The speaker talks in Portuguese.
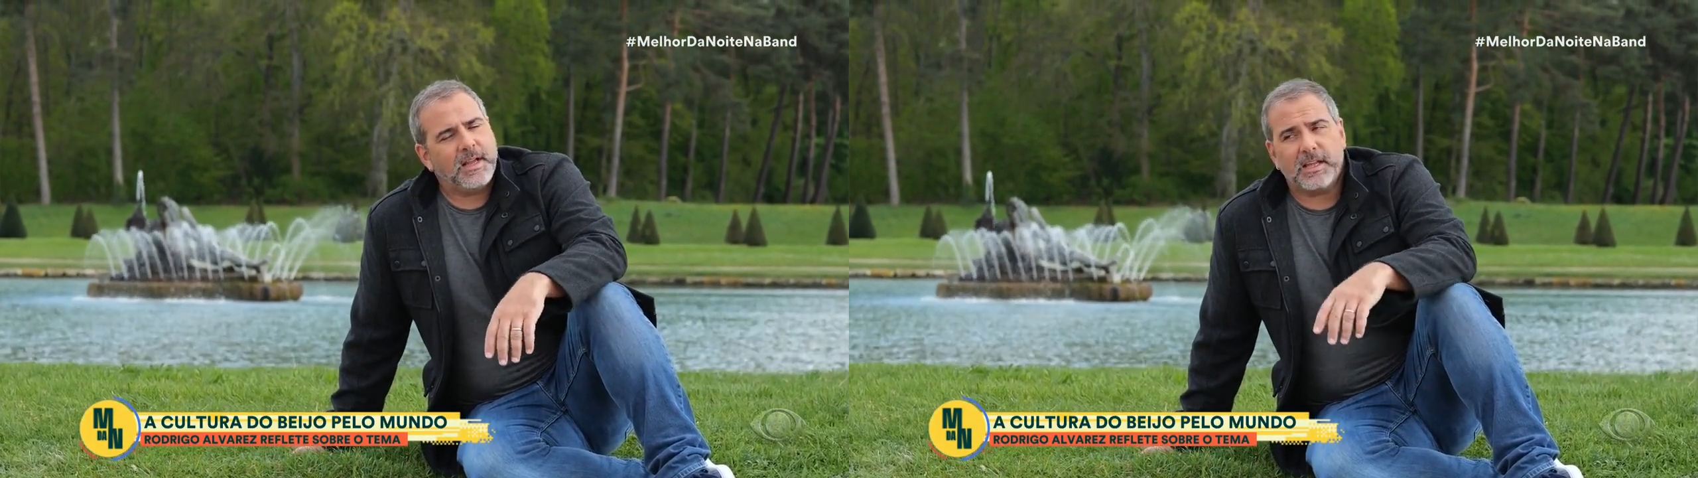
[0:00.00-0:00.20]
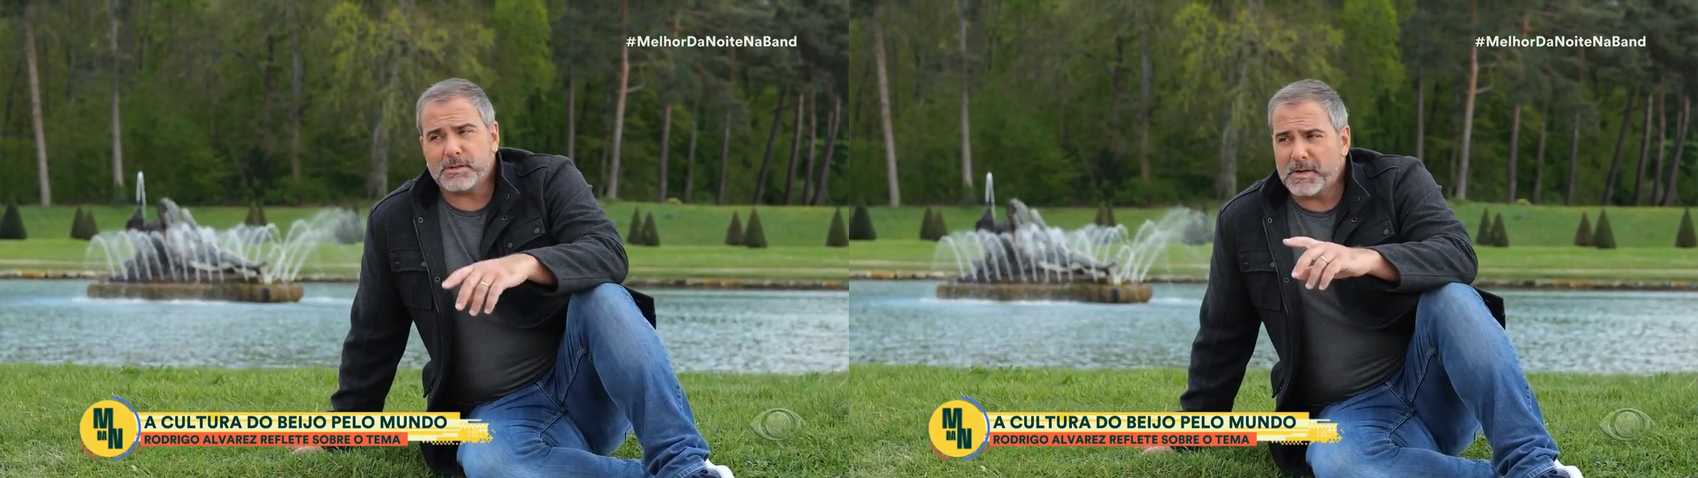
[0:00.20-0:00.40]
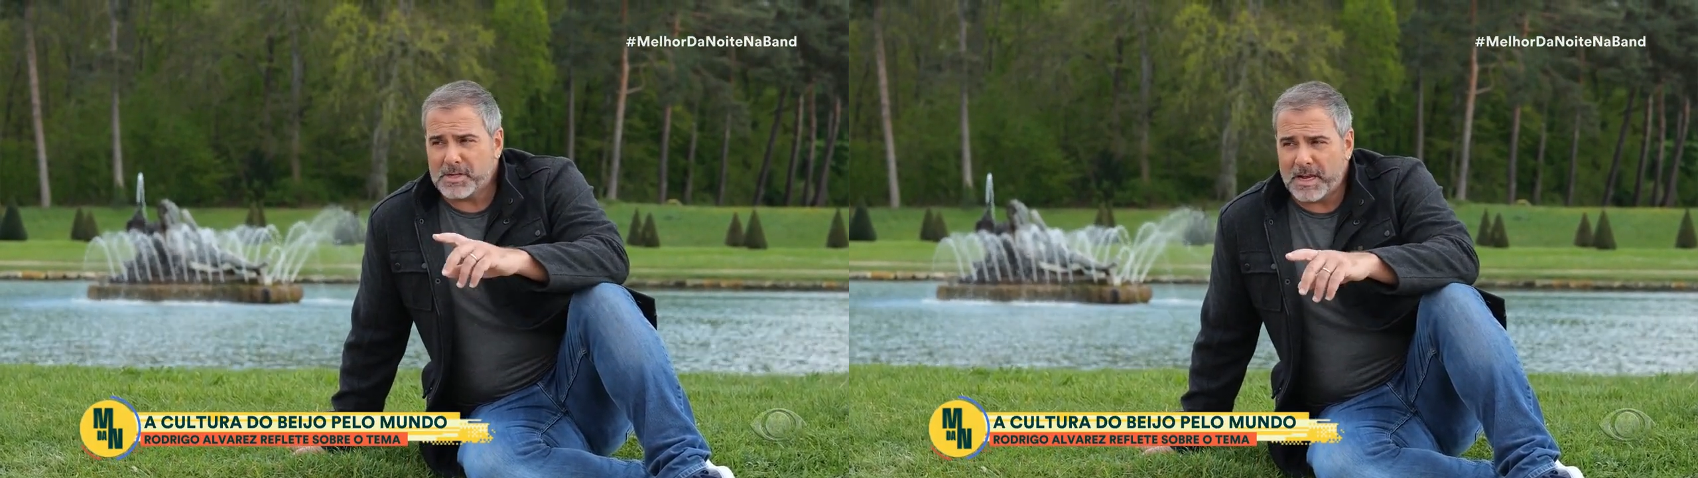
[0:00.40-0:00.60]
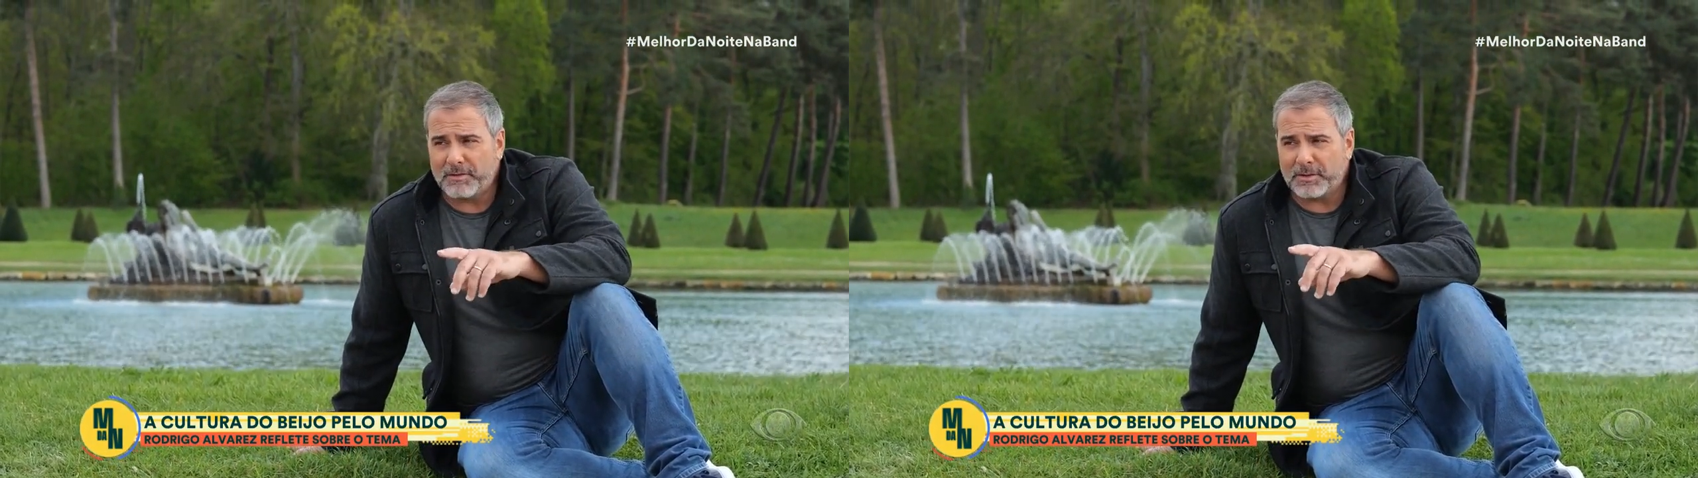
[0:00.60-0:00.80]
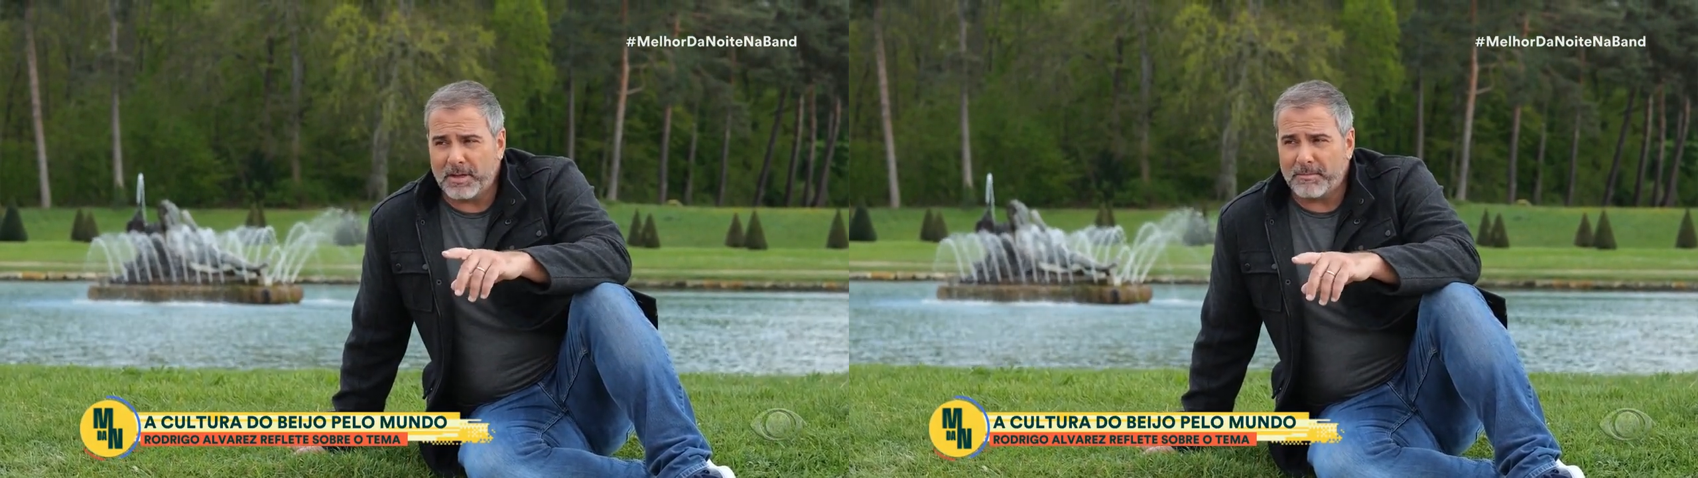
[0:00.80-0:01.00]
Eles
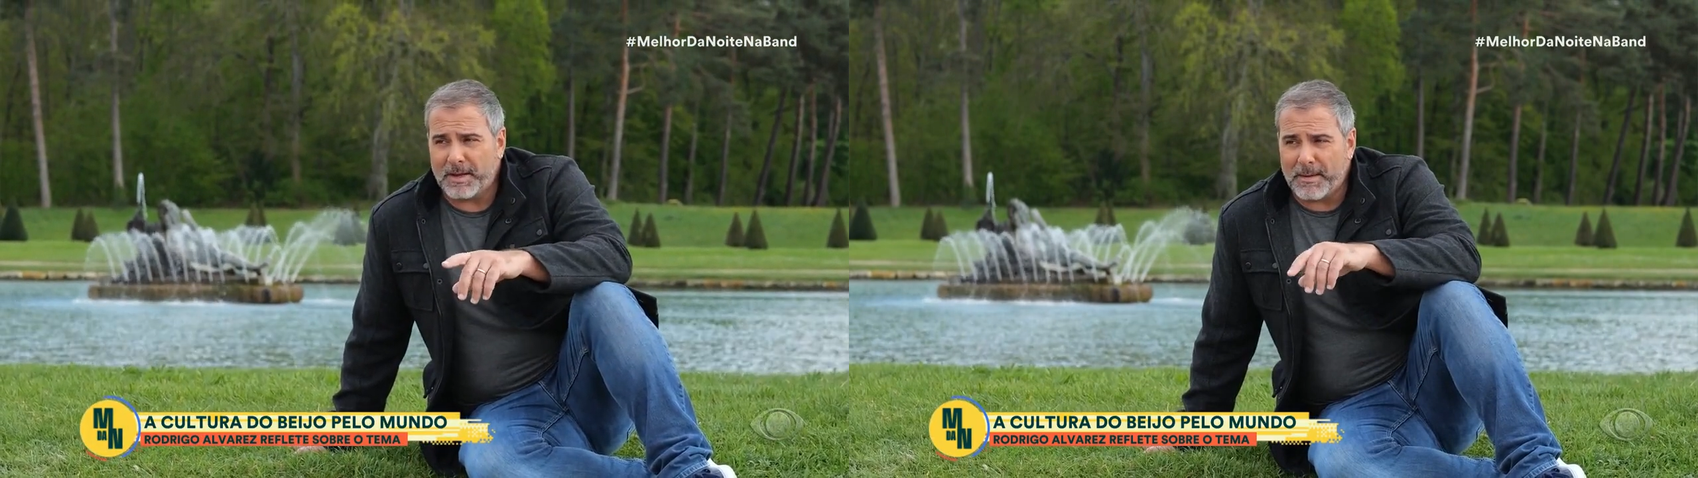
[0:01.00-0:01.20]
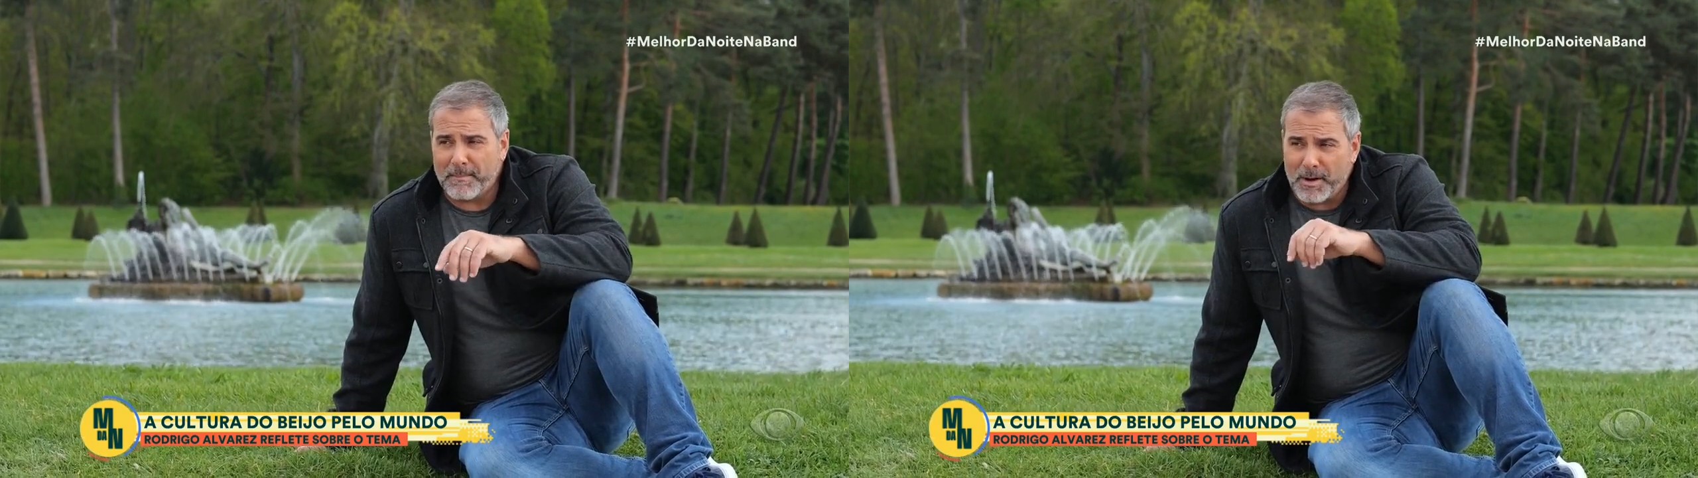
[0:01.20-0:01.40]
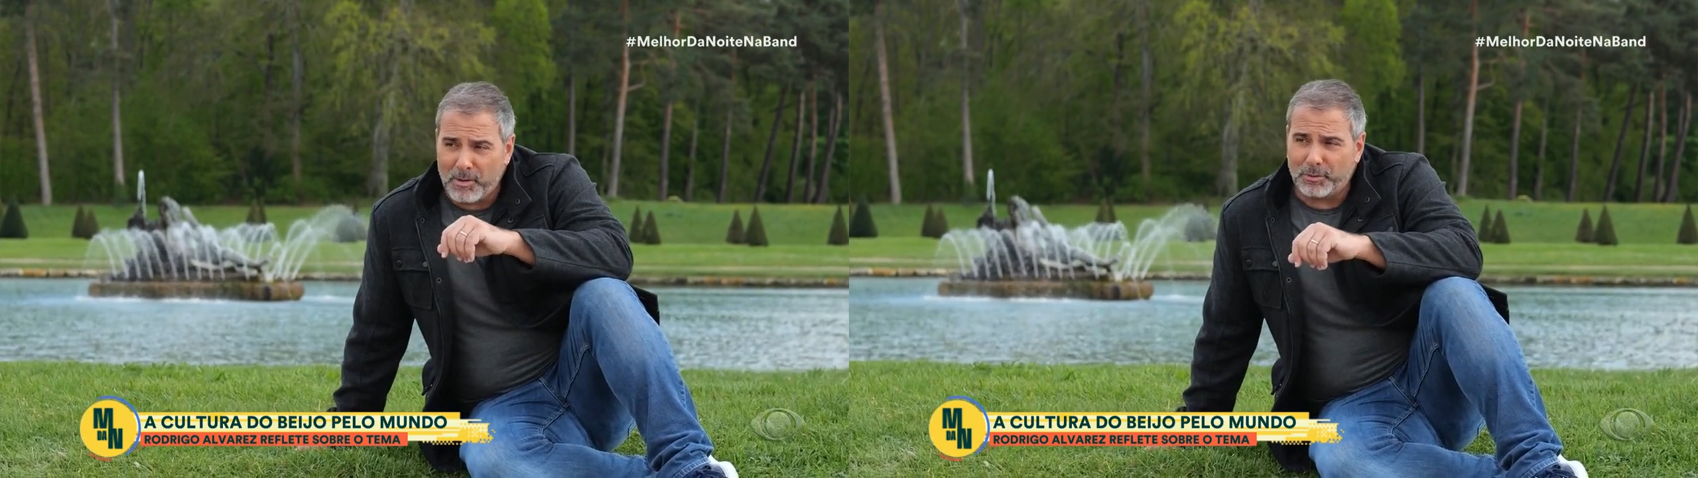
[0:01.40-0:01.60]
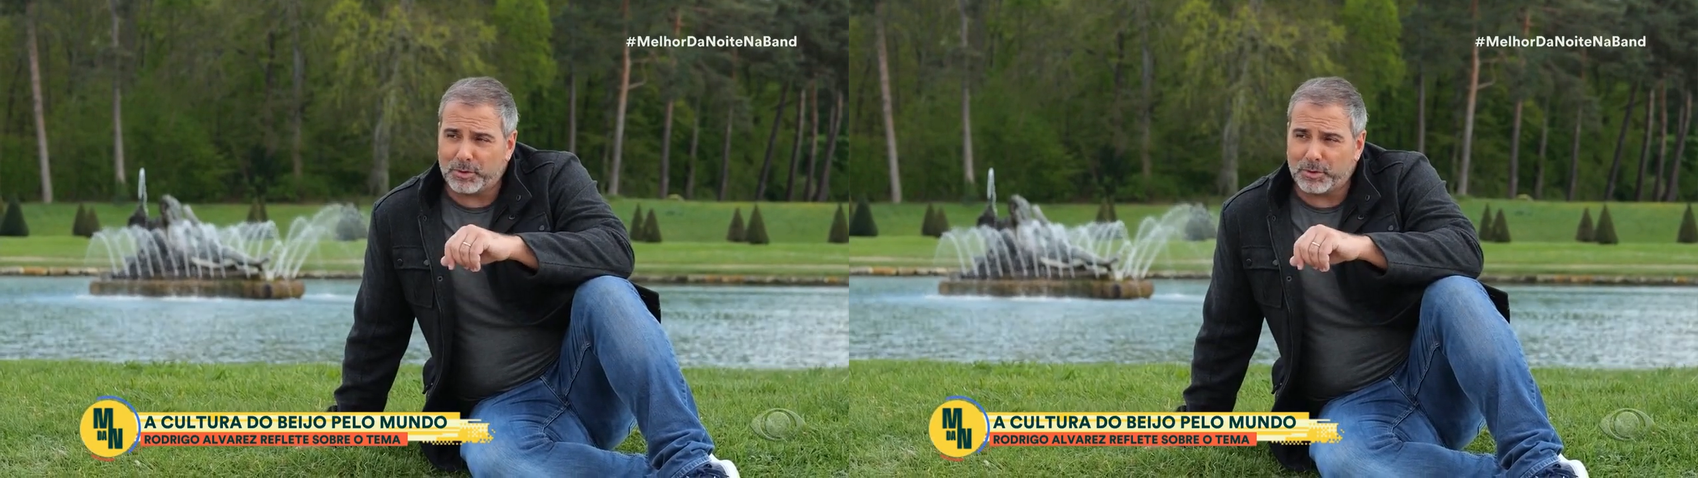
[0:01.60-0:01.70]
beijavam também a mão